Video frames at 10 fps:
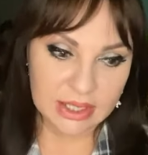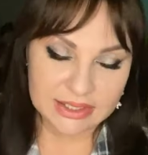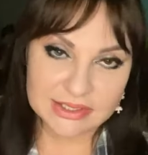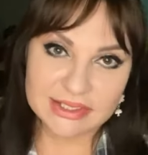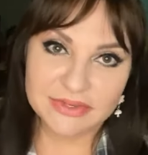
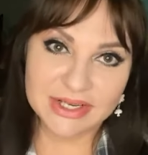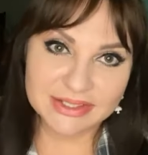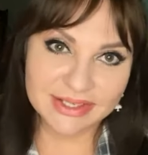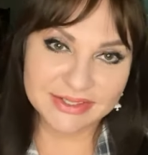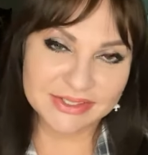Если вы
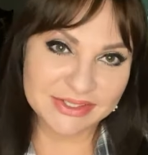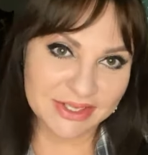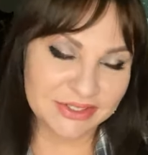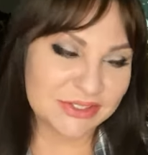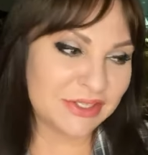конкретно
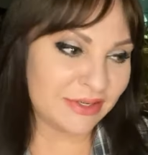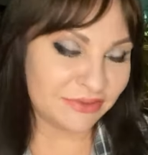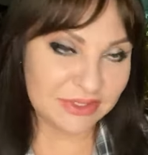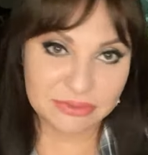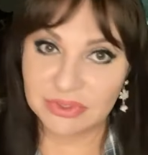знаете, с
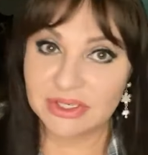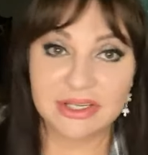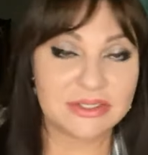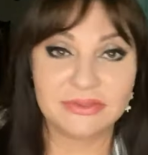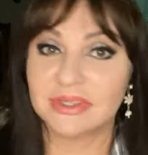кем вы
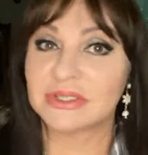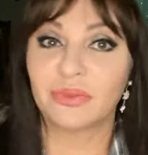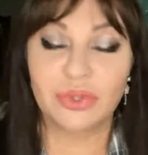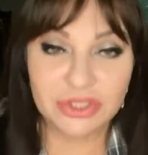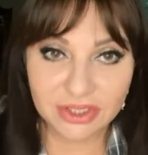изменяете,
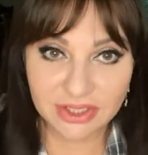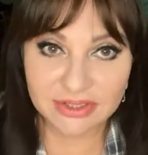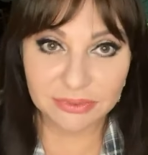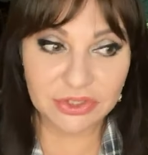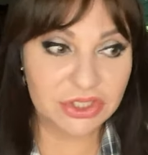возможно,
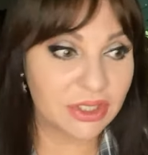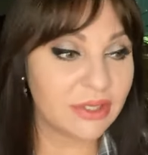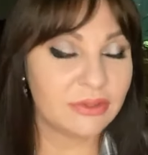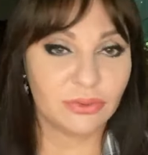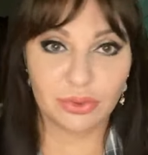это
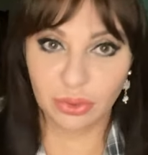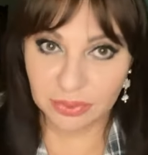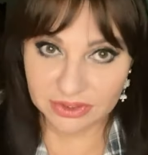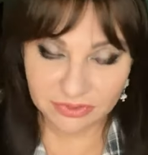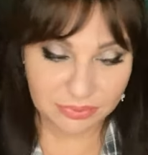мечта,
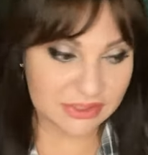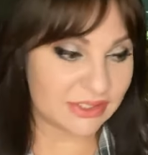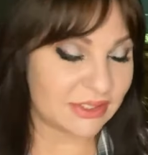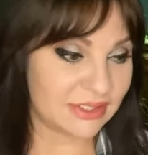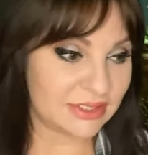утопленная в
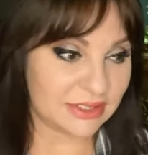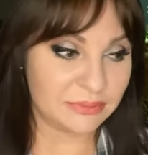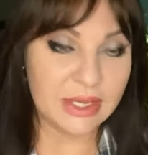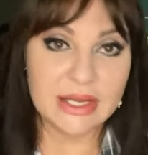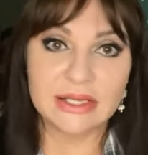
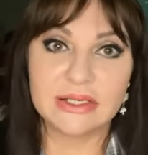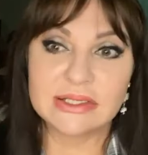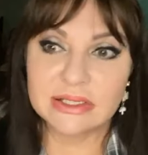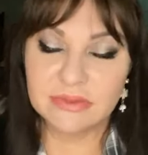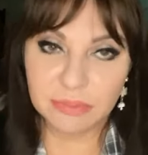бессознательном.
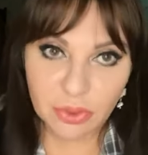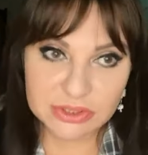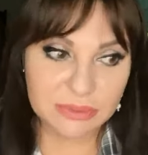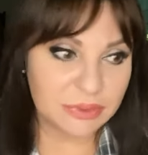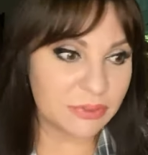Если вы
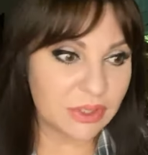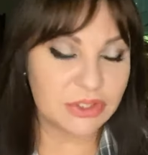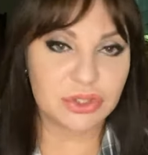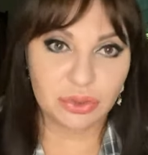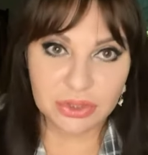просто
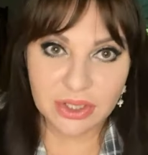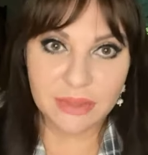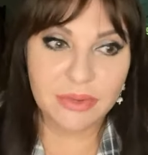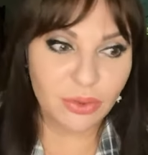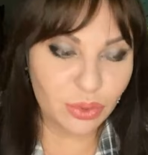понимаете, что
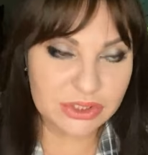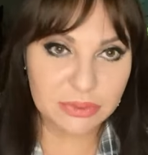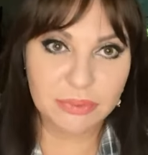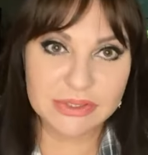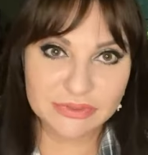я могу
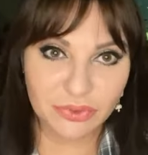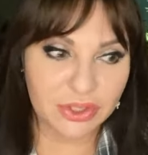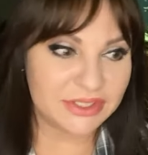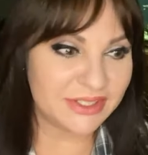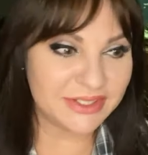себе
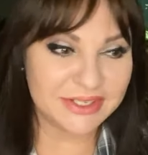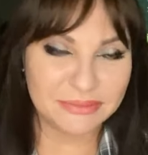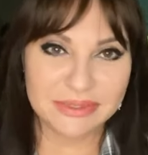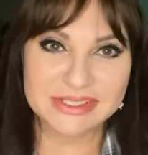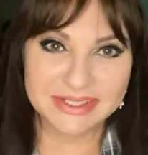позволить, я не
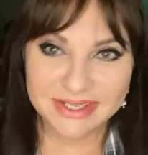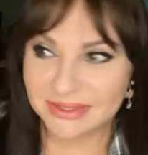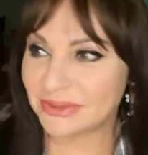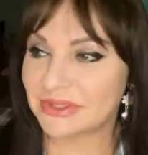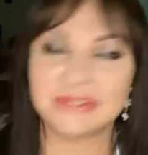крепостная,
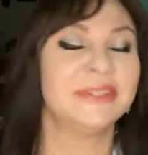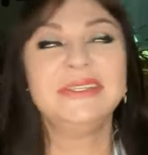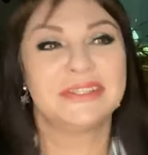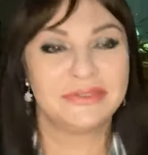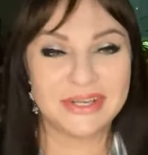то есть я
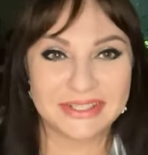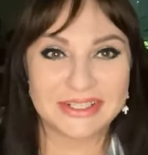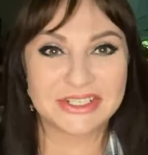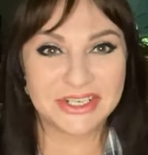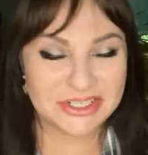не тварь
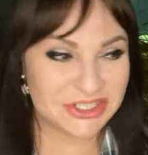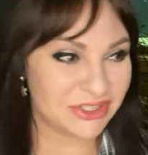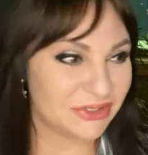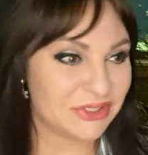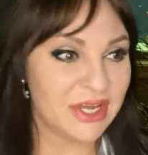
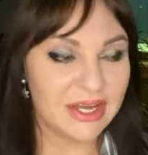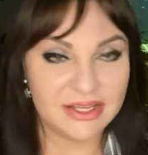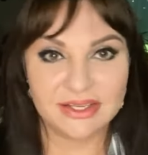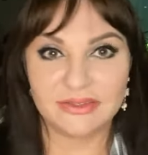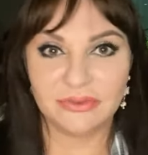дрожащая, то есть
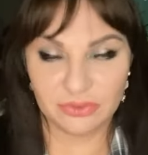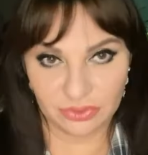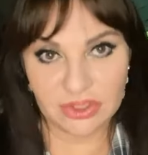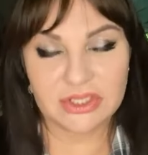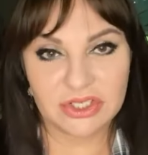и,
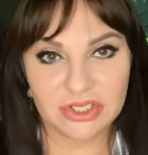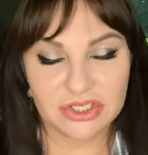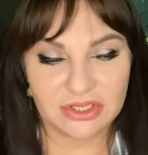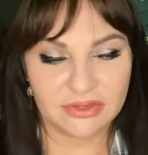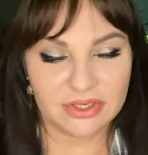ну, есть
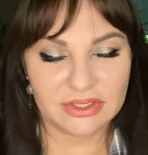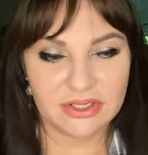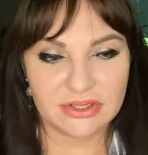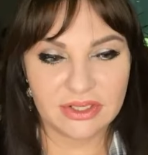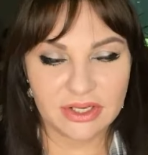женщины, говорят,
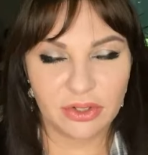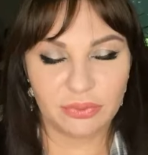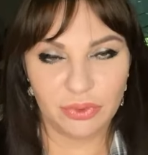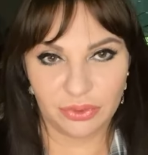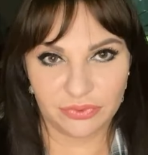я так
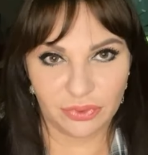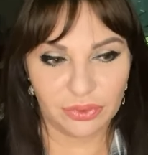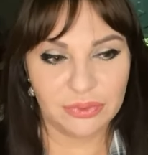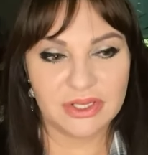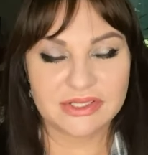люблю его,
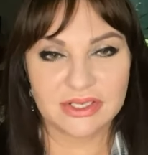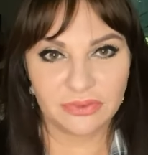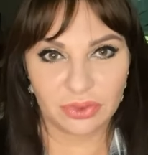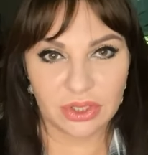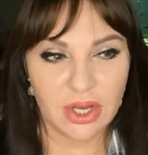он меня
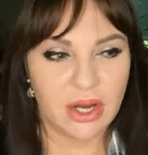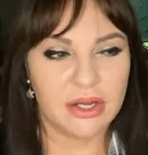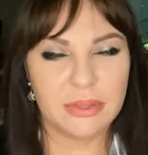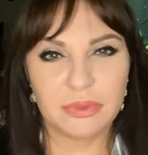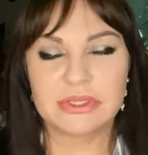зовет,
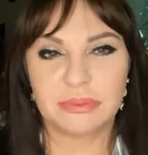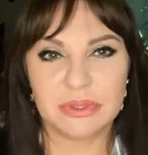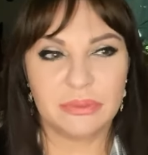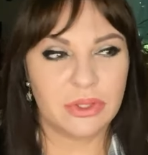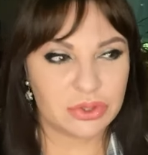а я просто
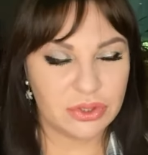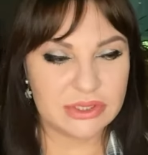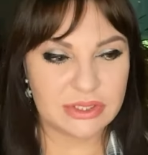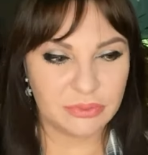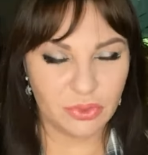понимаю, что
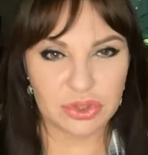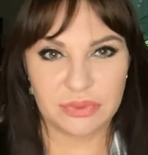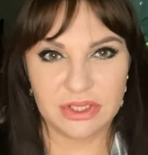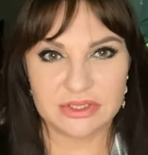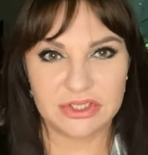если муж
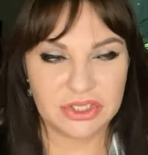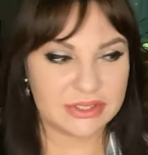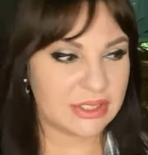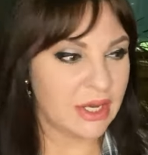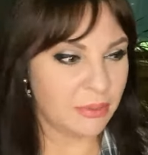меня
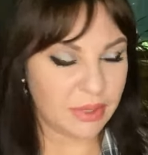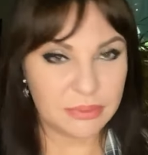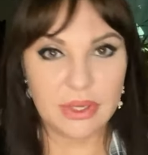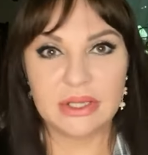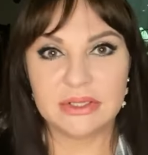сейчас
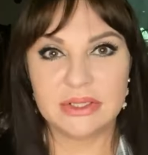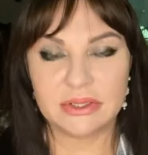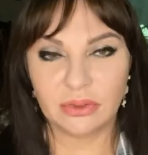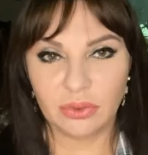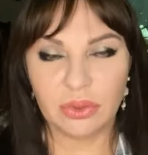поймает
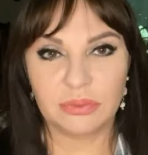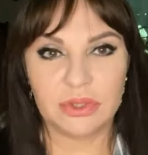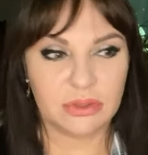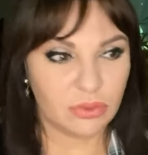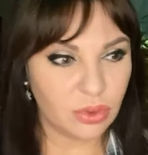где-то, он
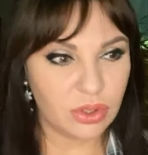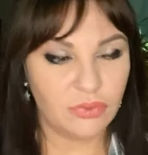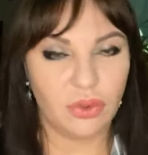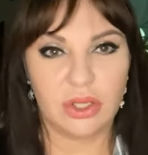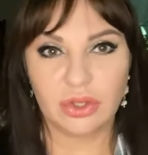мне
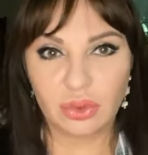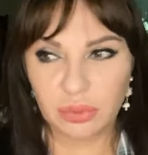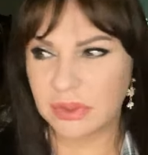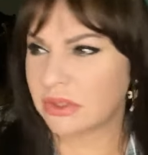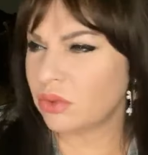голову
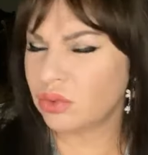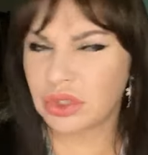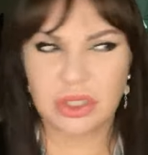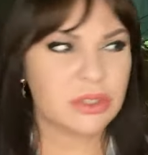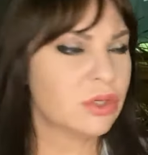отрубит,
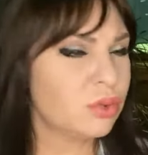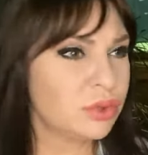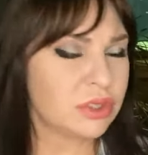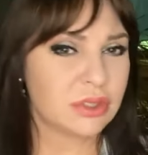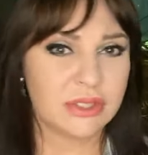уши
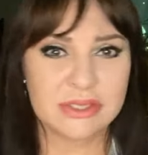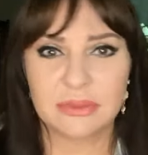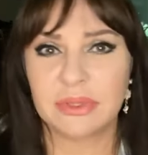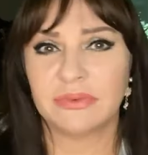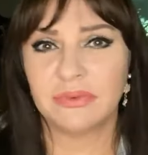открутит,
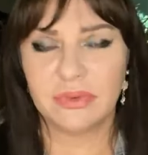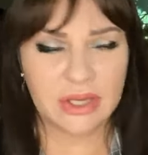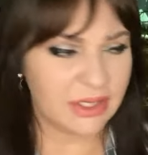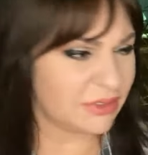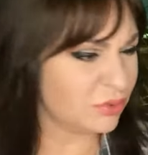глаза мне
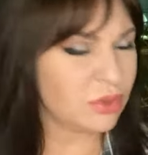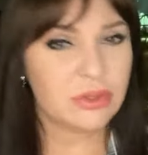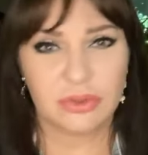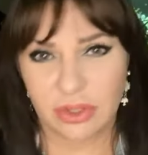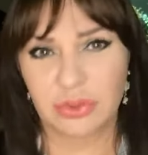выколет, ну,
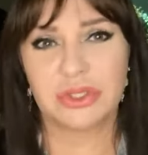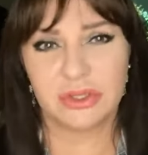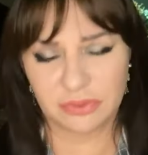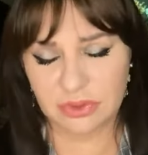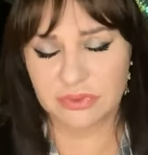короче,
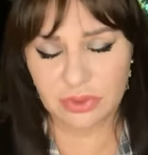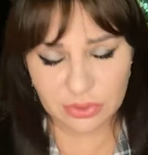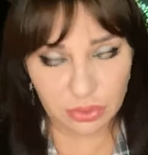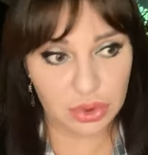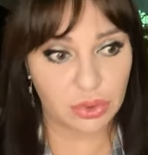я вот это все
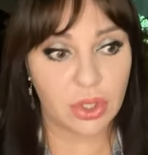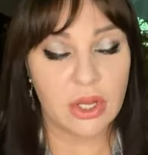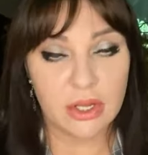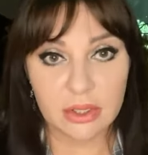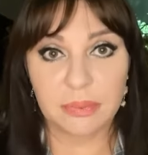слушаю
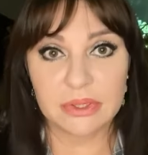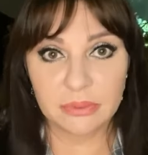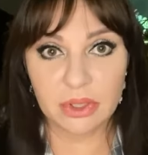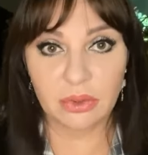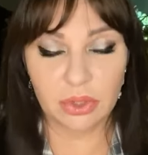и
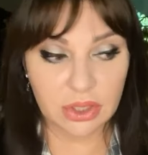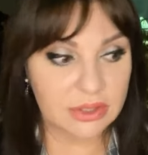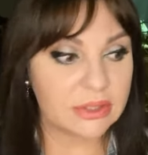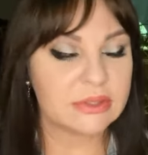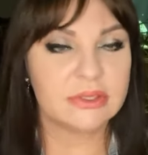понимаю
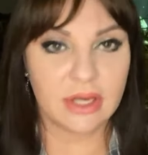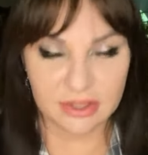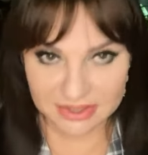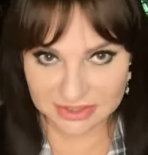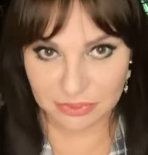реально,
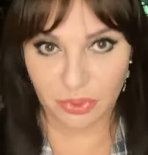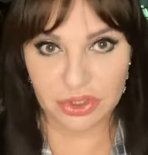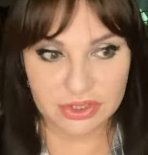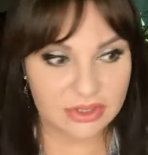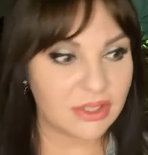да, есть
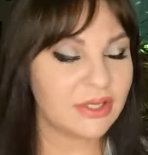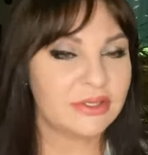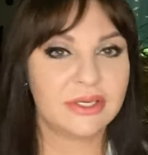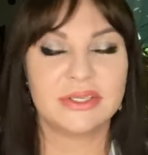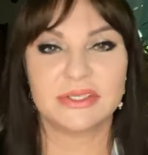Божий страх,
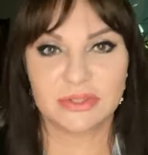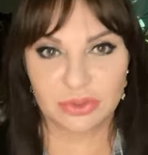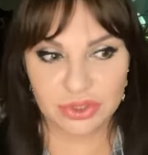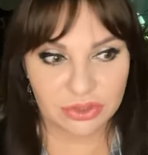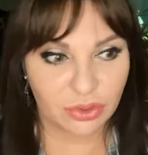да, есть
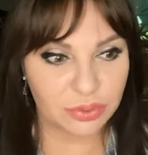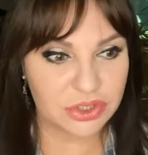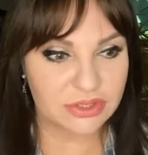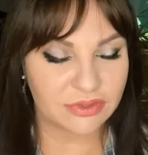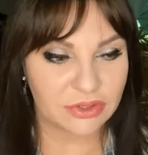осуждение
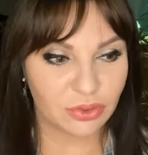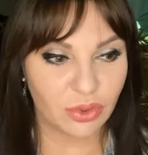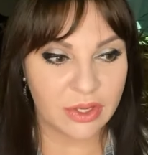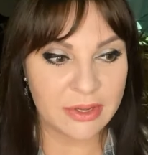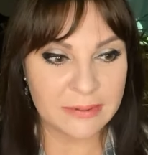общества,
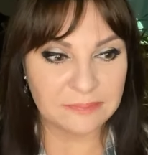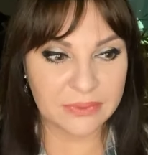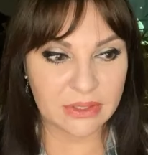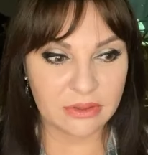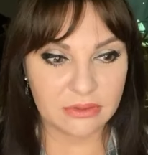но э,
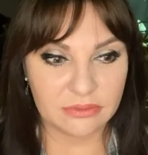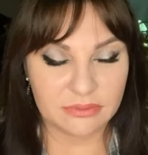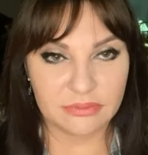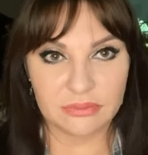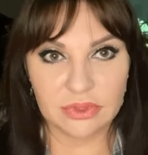
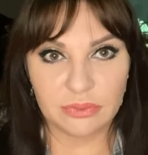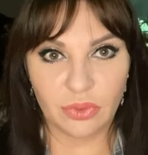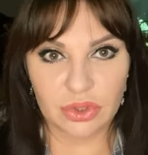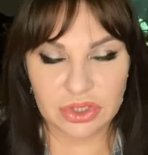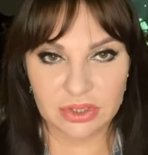не
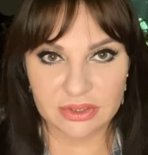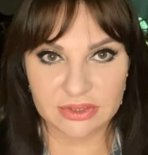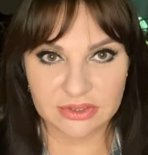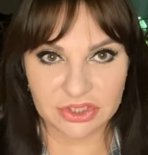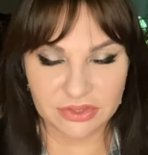может
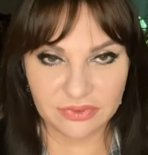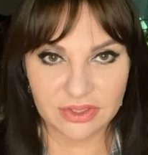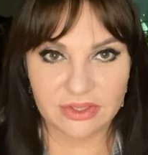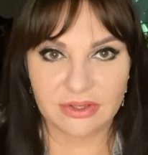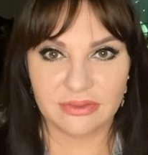один
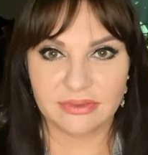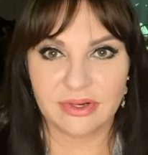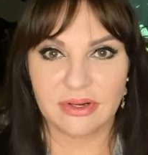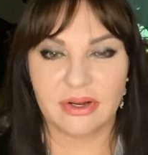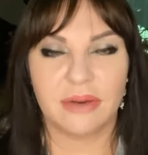человек
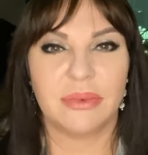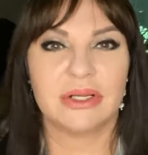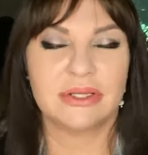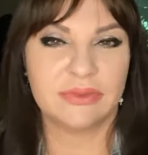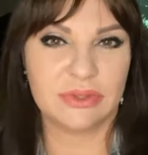
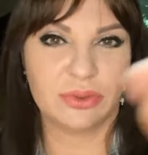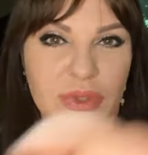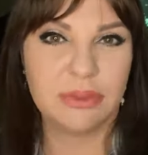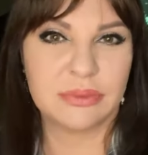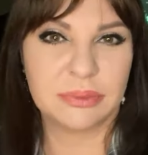командовать
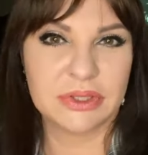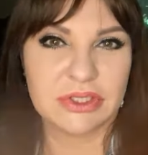другим на